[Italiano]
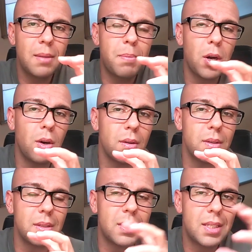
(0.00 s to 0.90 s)
però
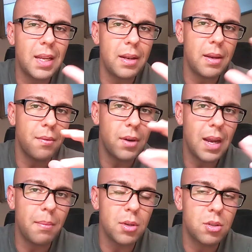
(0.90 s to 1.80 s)
eh, se gli
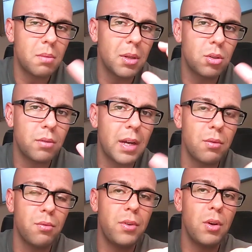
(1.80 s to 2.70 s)
vogliamo insomma trovare
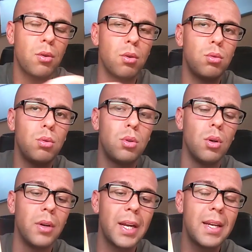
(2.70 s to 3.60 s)
un filo
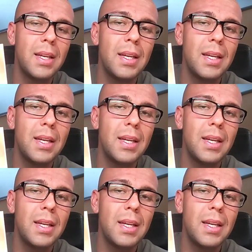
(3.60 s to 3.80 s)
conduttore,